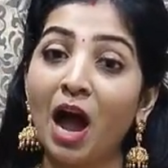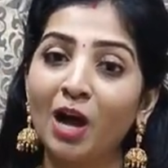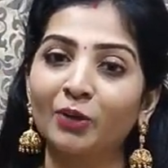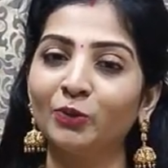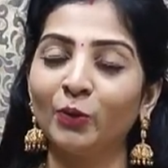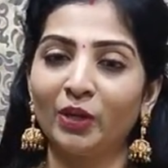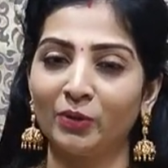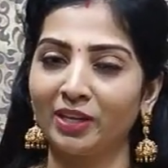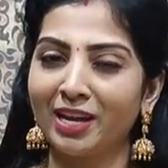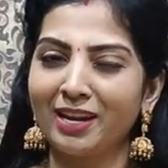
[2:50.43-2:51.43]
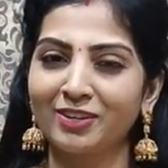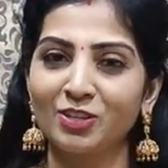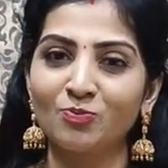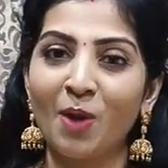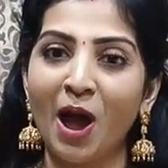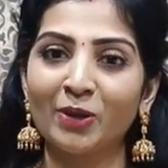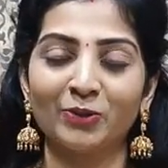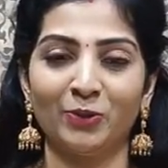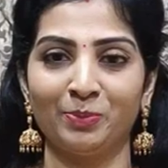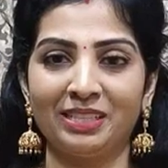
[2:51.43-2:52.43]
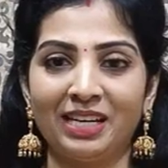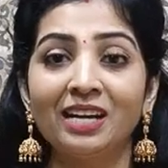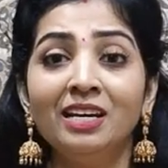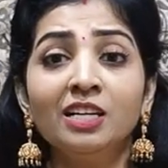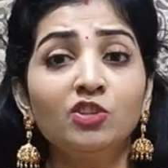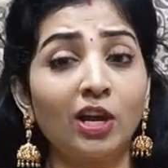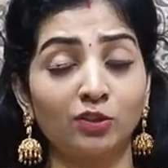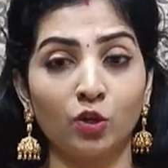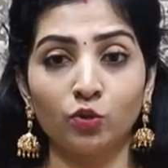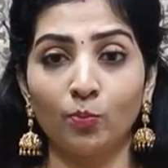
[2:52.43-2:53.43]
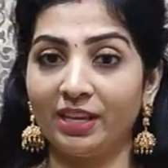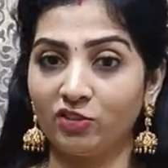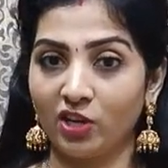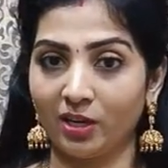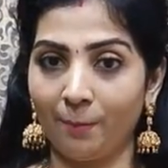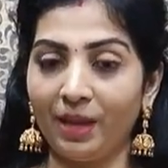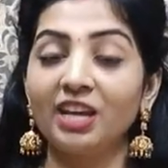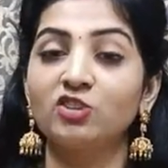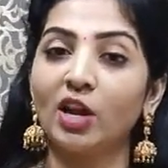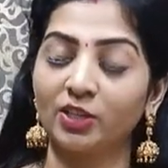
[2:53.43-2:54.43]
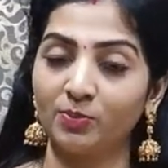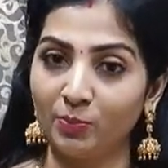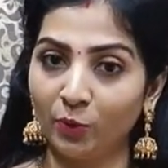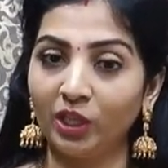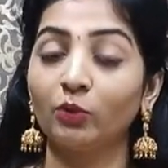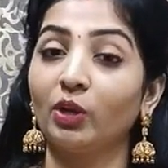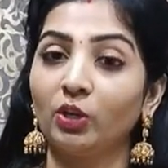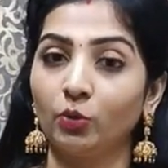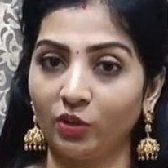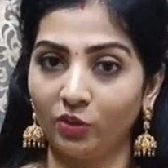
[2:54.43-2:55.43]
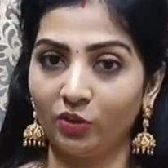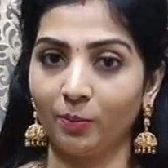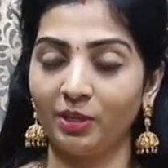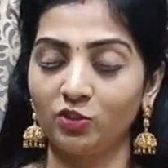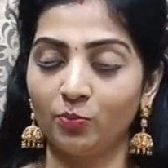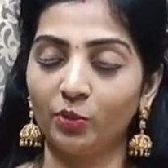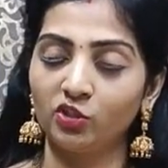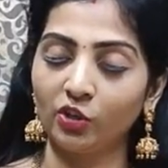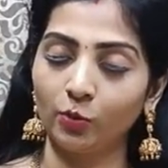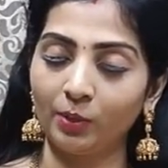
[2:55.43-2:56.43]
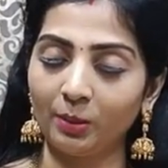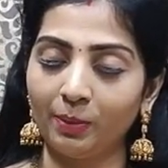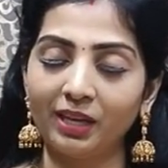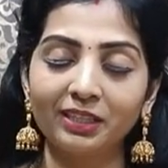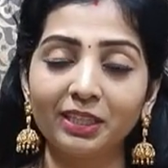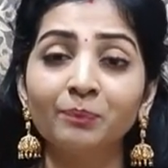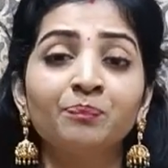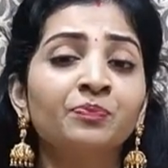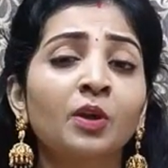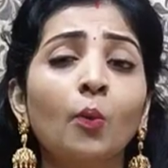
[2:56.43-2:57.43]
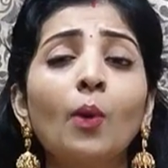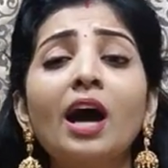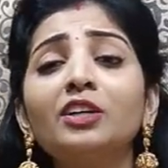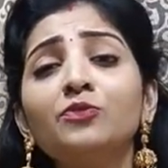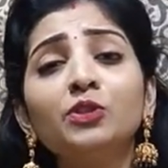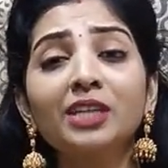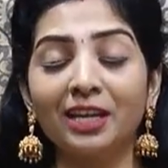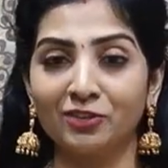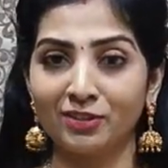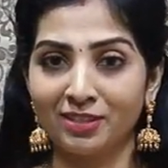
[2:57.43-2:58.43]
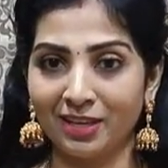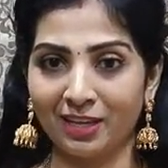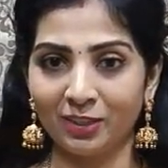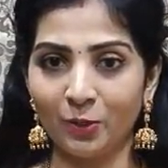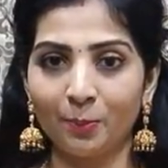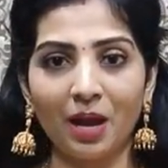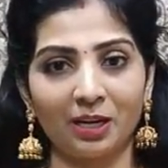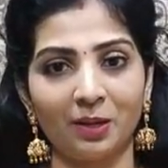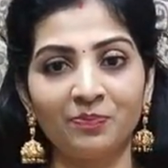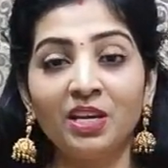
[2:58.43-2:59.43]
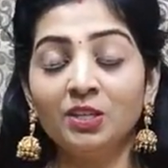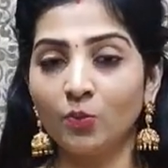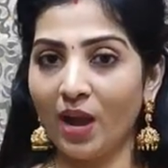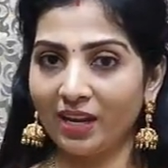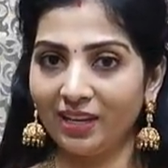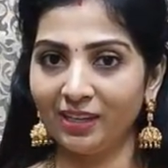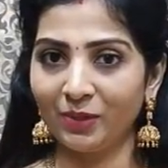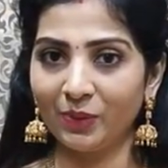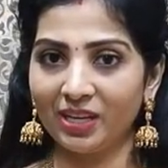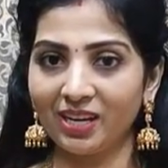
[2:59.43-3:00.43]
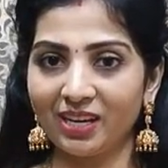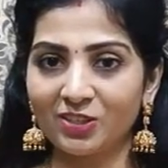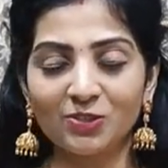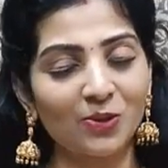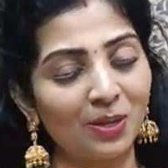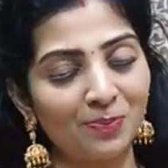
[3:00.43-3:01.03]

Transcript: பார்க்கணும் என்னுடைய கலெக்ஷன்ஸ் பார்க்கணும் அப்படின்னா ஜாஸ்ட் கோத்ரூ மை இன்ஸ்டாகிராம் பேஜ் லக்ஷ்மி போட்டி டுவெண்ட்டி டுவெண்ட்டி ஒன்ற பேஜும் போய் செக் அவுட் பண்ணி பாருங்க வாண்டர்ஃபுல் கலெக்ஷன்ஸ் நீங்க அதுலயும் பார்க்கலாம் ஸோ வாங்க இன்னைக்கு குயிக்கா கூட